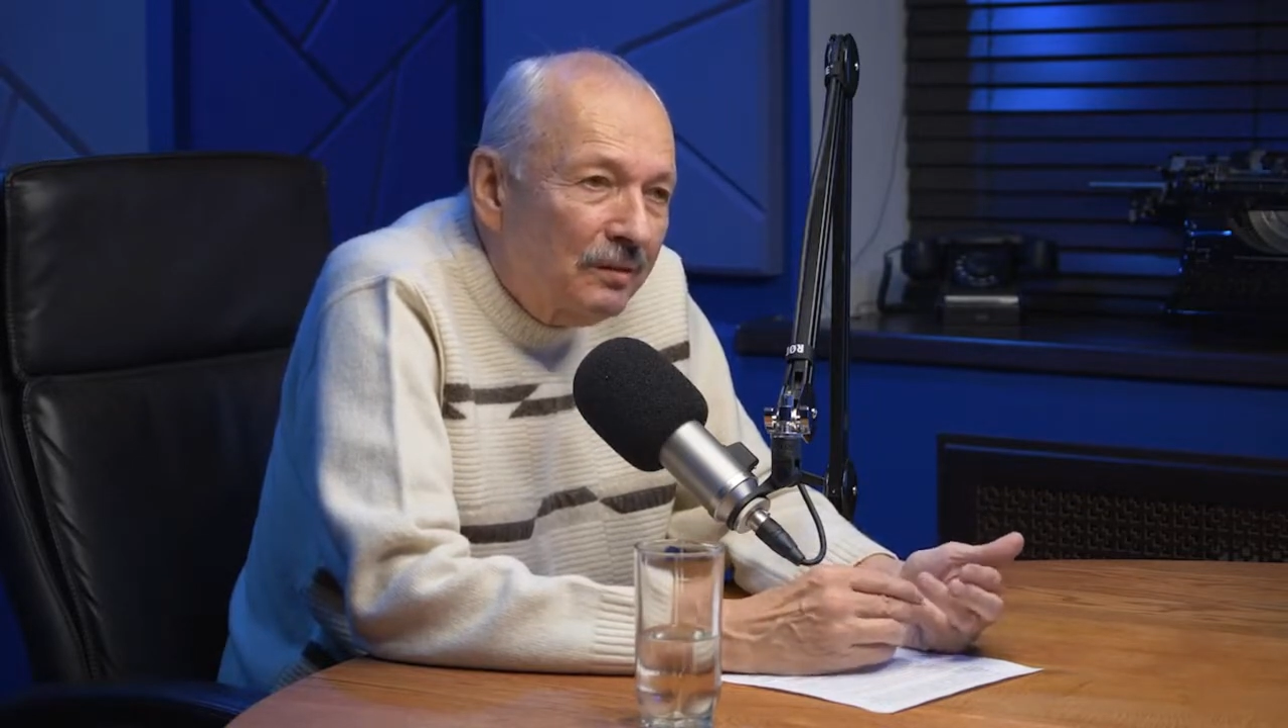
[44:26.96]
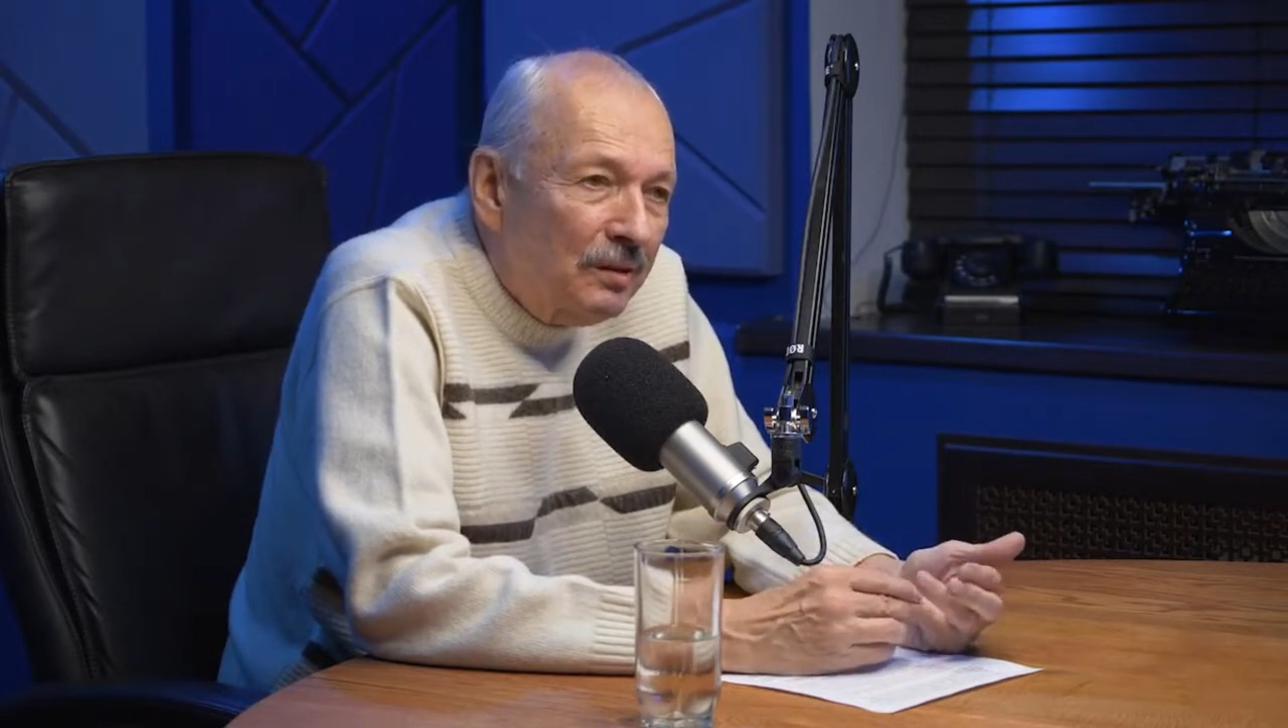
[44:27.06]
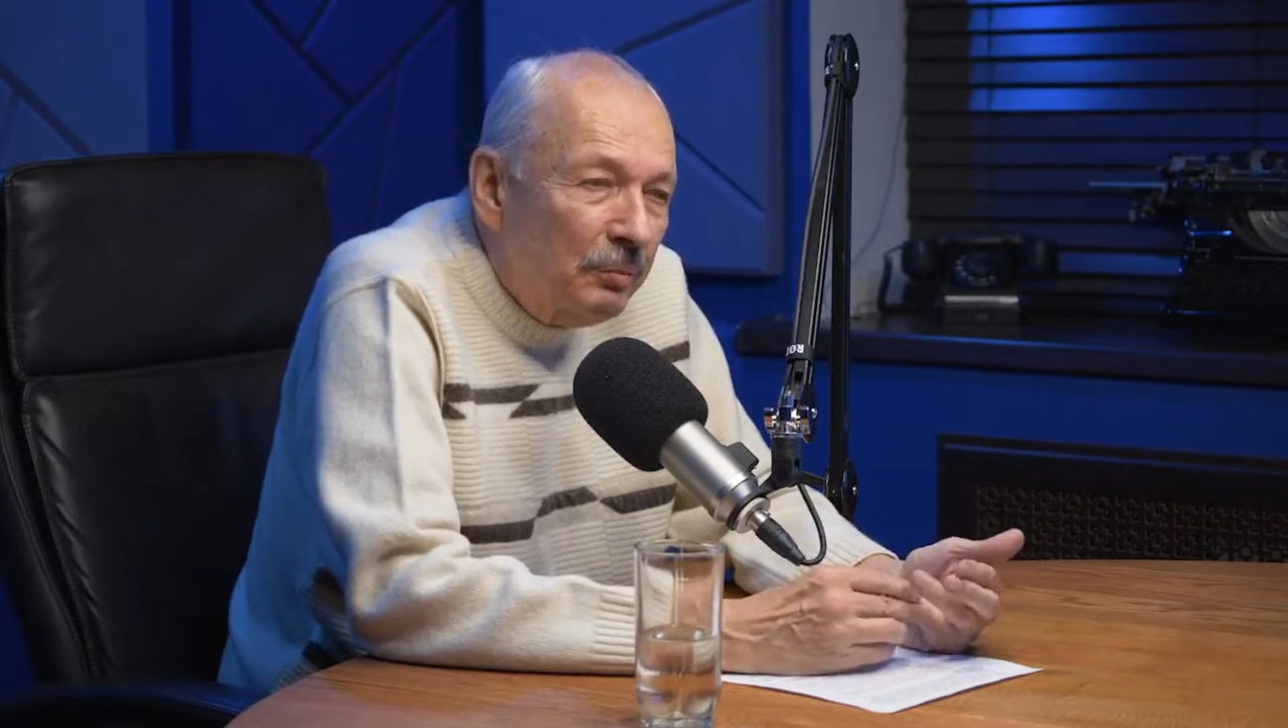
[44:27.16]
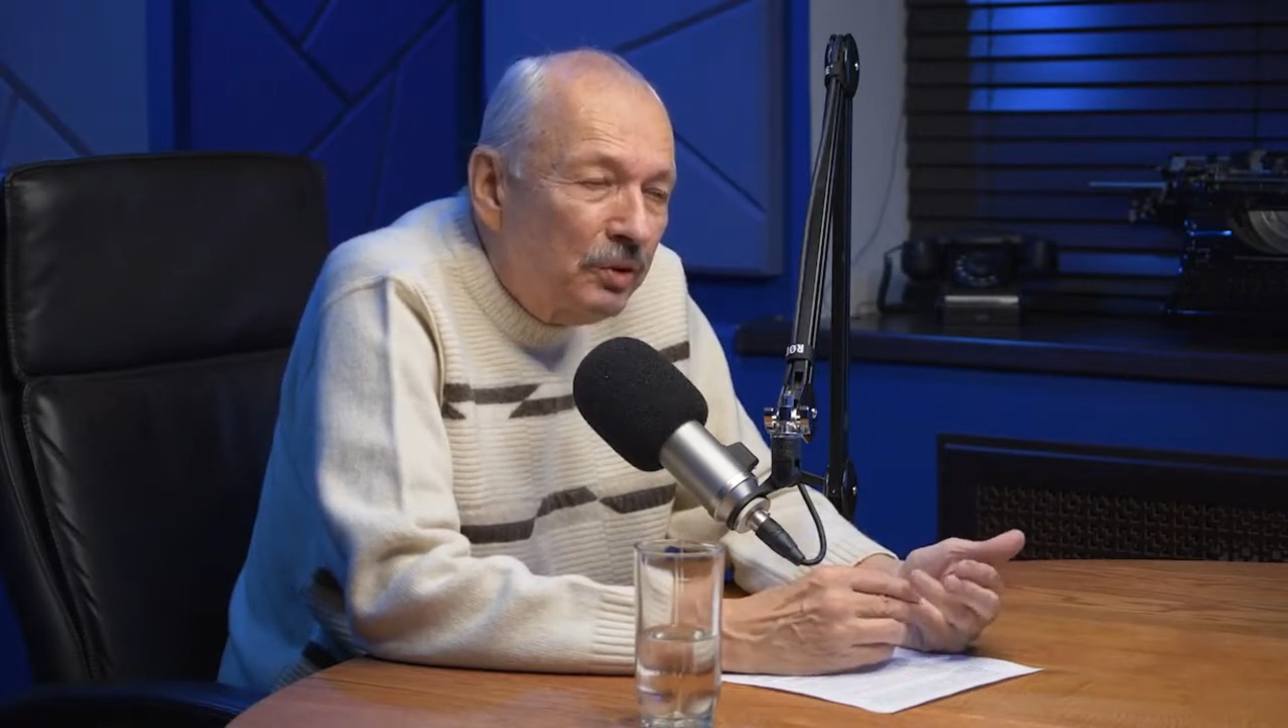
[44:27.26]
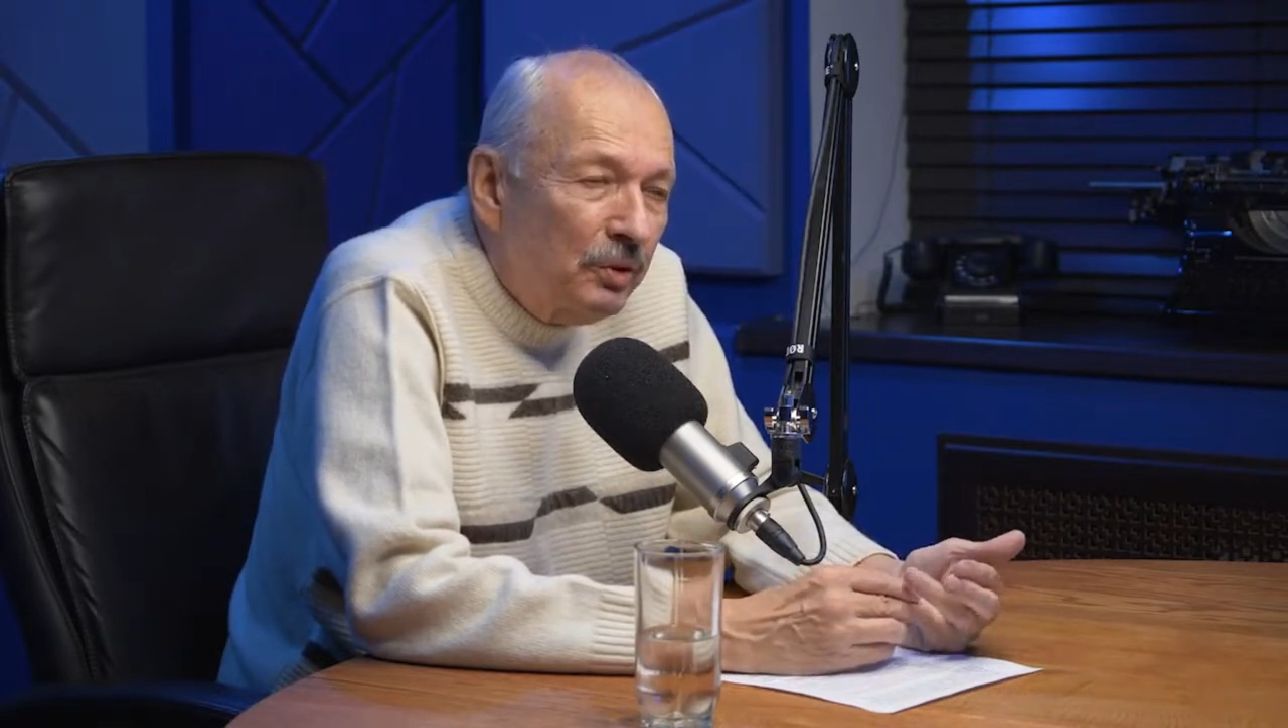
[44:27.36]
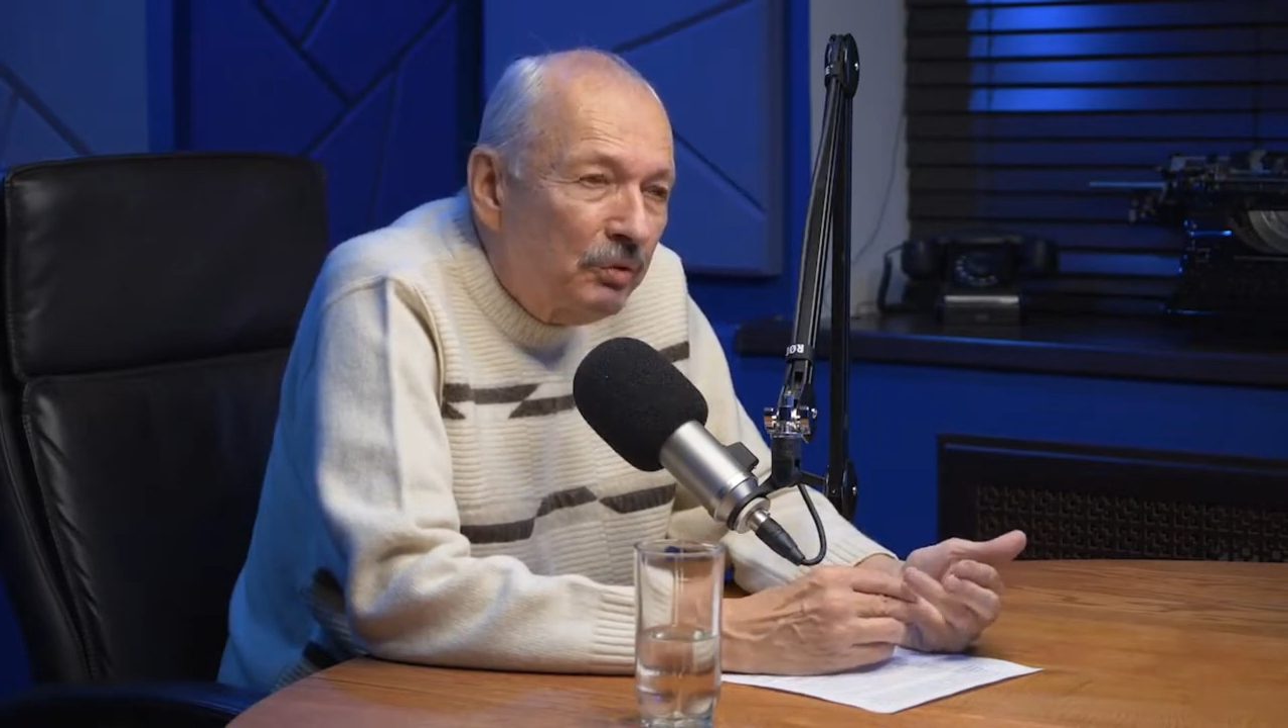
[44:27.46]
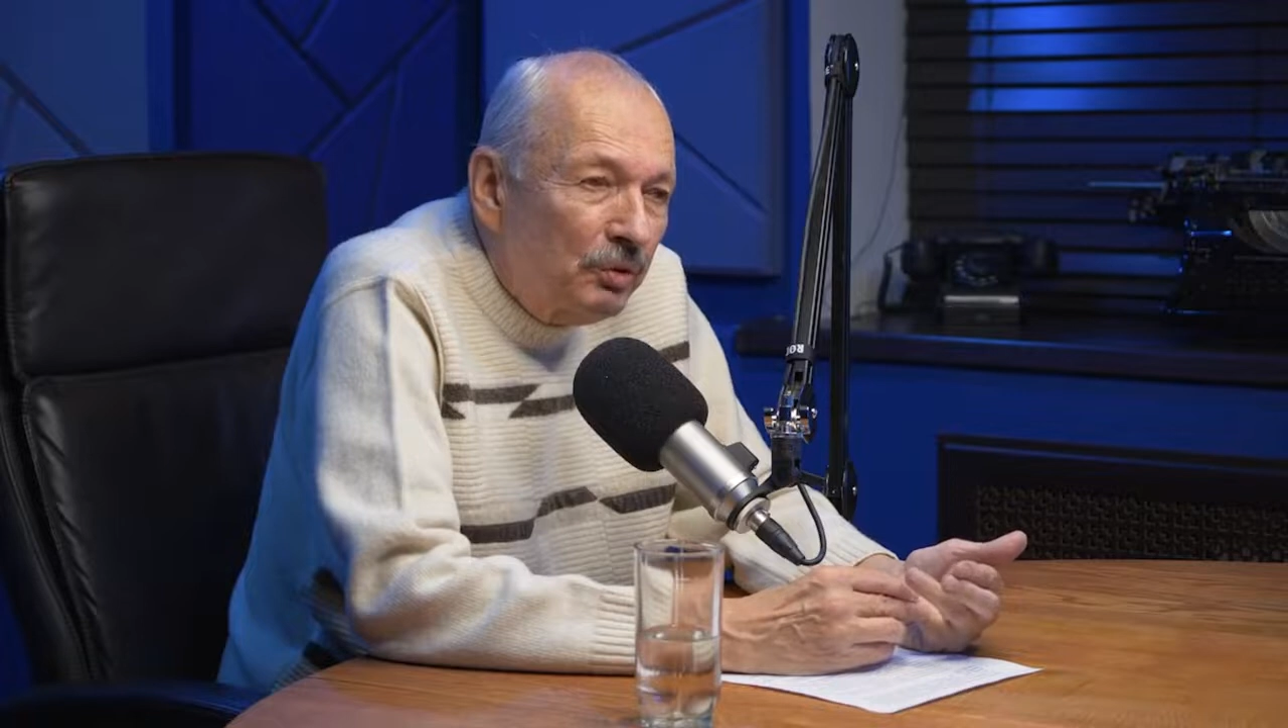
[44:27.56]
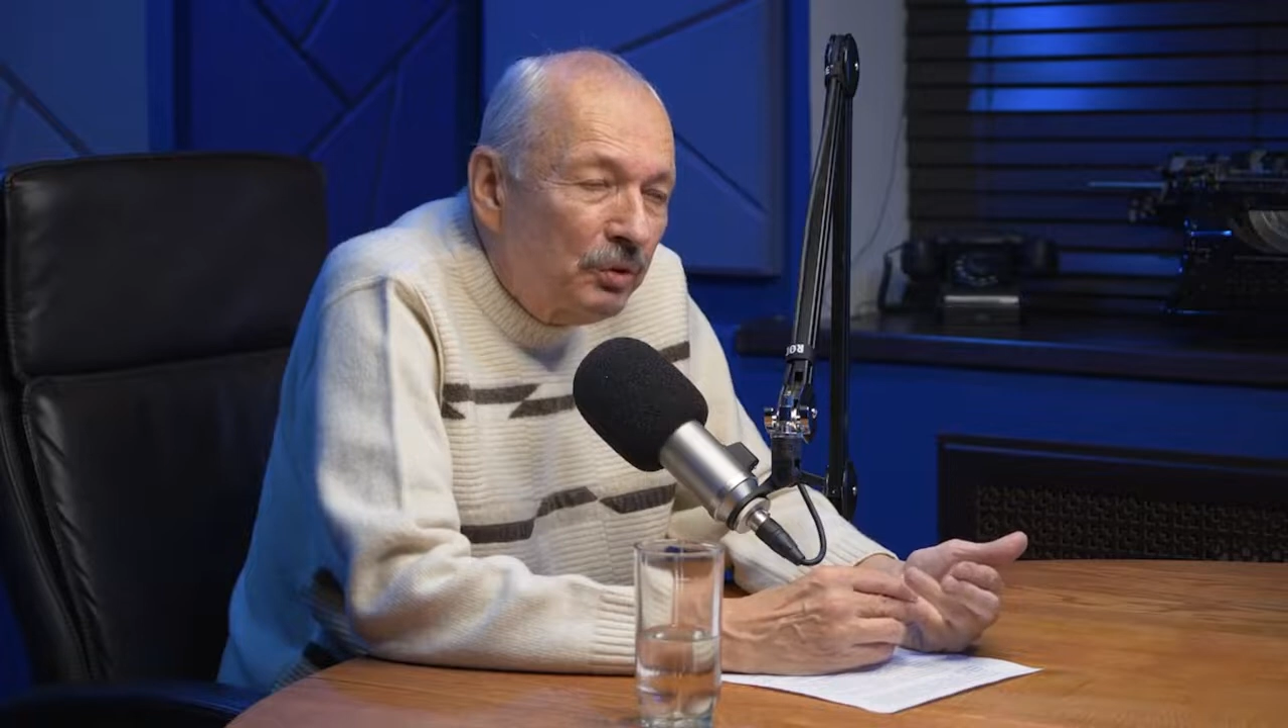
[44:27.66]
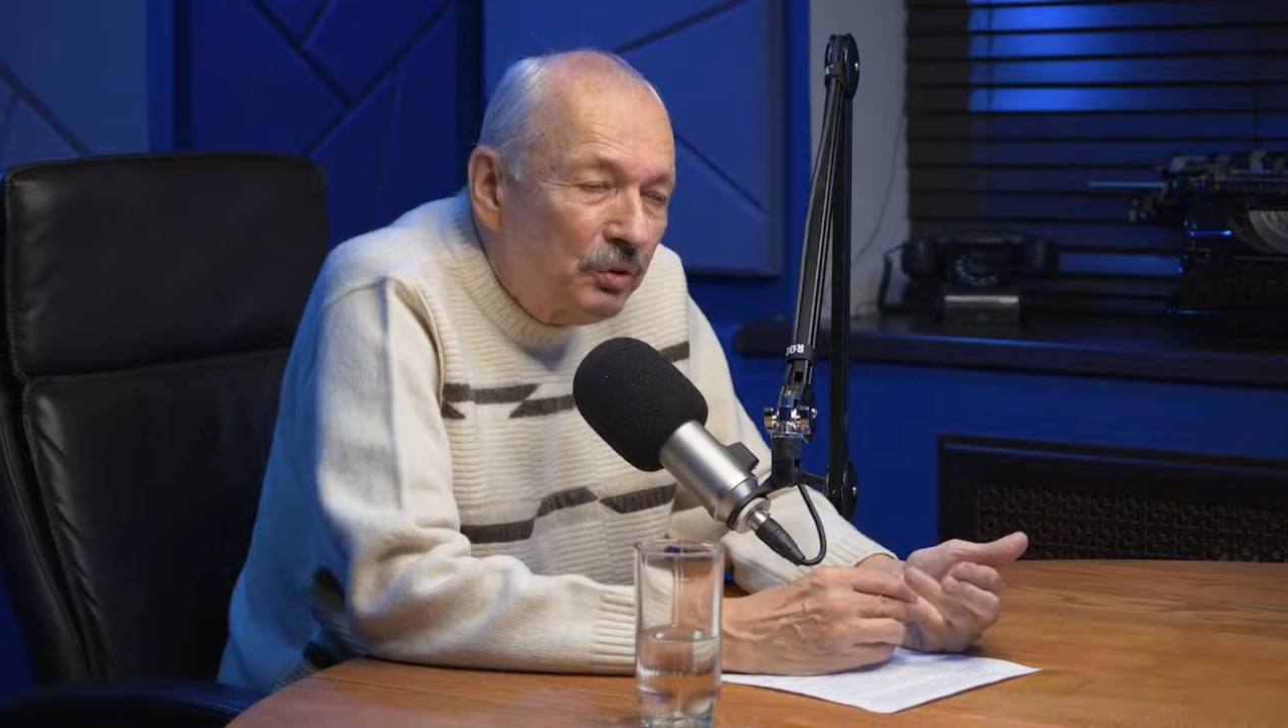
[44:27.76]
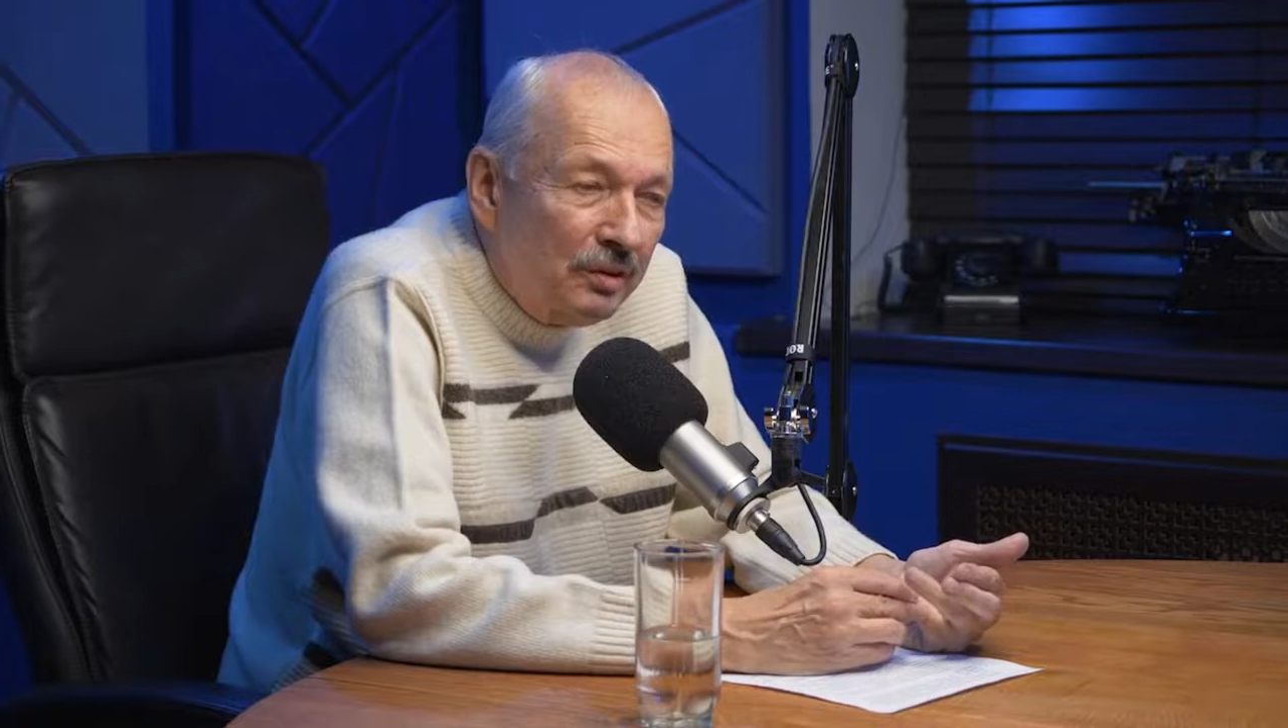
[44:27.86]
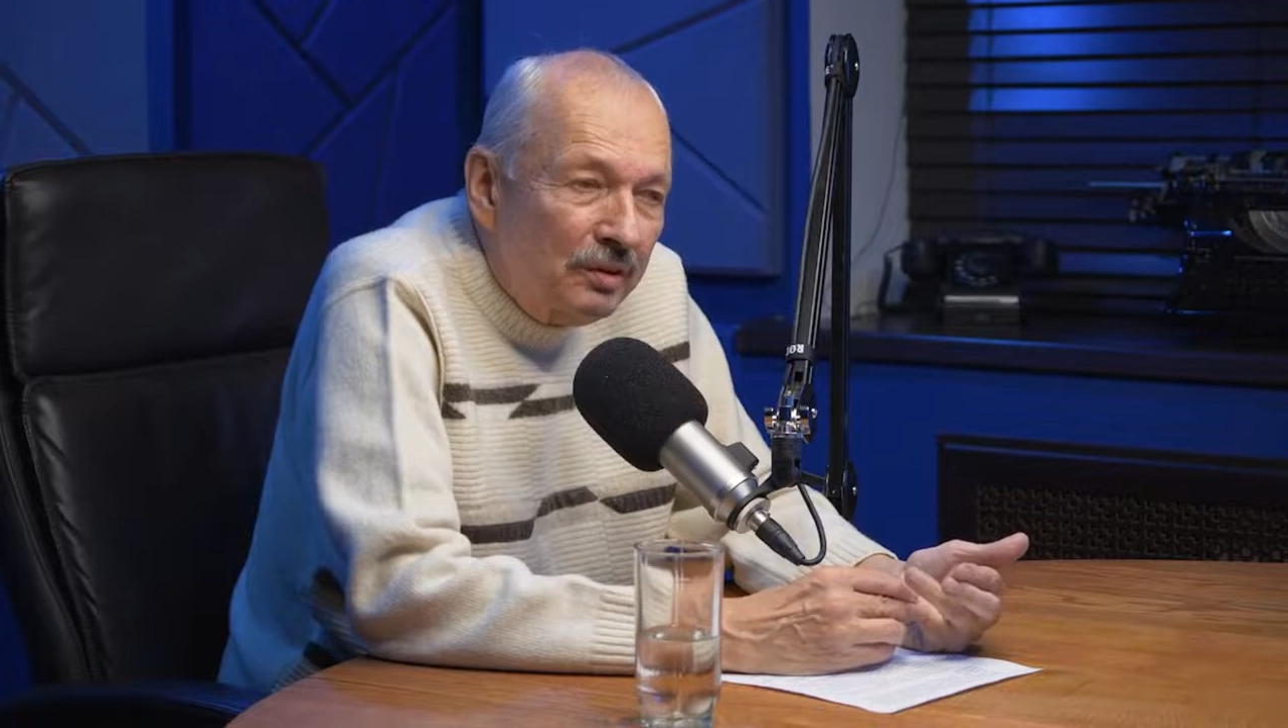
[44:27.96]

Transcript: А почему в измененных